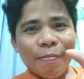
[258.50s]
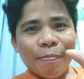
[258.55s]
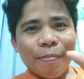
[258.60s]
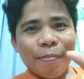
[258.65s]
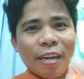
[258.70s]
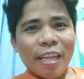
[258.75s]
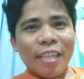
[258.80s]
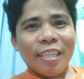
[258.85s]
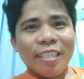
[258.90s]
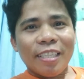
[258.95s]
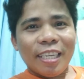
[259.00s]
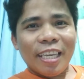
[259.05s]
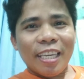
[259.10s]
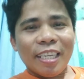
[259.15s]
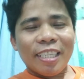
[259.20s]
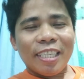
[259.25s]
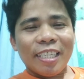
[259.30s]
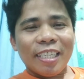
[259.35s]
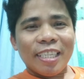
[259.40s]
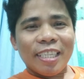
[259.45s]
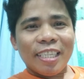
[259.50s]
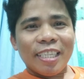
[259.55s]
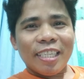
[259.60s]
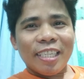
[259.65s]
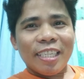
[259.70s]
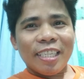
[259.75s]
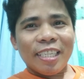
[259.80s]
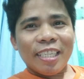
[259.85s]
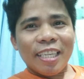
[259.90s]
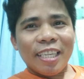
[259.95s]
Francis
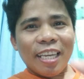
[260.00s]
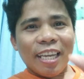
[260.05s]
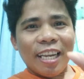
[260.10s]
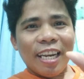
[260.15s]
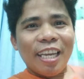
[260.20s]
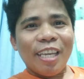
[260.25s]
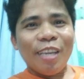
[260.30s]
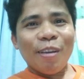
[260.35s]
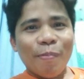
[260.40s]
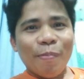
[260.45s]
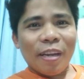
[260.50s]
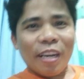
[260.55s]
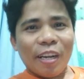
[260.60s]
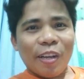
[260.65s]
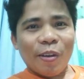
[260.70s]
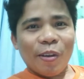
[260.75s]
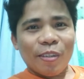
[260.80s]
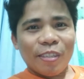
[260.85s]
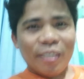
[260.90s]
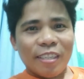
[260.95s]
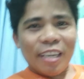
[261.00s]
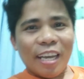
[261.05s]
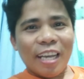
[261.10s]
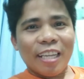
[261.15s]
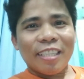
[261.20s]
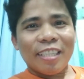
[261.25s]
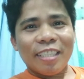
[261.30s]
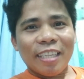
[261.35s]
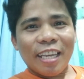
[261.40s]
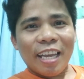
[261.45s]
Leo Marcos
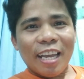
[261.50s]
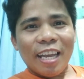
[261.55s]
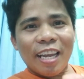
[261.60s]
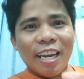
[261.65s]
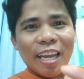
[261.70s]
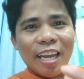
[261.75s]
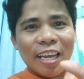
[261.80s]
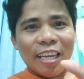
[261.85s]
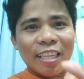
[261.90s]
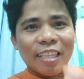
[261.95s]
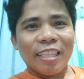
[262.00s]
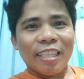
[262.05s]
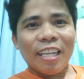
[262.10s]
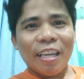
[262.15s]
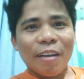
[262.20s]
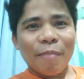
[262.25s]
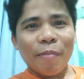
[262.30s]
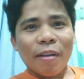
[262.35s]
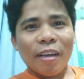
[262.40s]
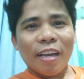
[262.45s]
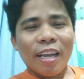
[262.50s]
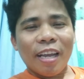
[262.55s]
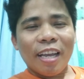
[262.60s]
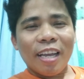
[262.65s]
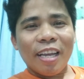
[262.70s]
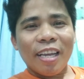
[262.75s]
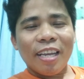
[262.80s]
at sa lahat ng mga